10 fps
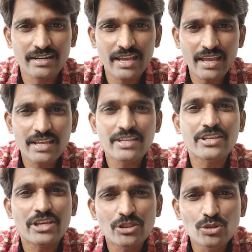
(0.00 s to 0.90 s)
అంటే
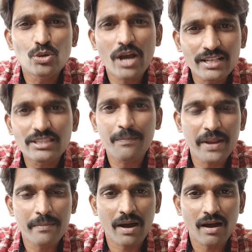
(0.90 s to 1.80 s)
ఎందుకంత
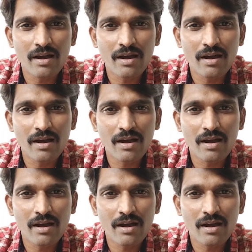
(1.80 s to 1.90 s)
ప్రేమ